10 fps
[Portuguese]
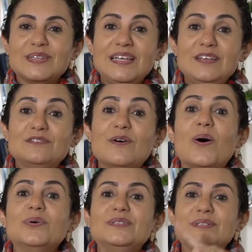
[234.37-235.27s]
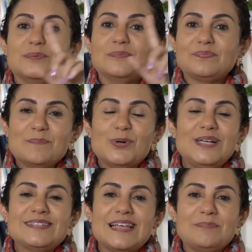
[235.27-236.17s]
e voltam. Por
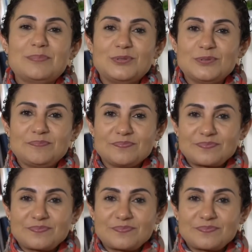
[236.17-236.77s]
exemplo,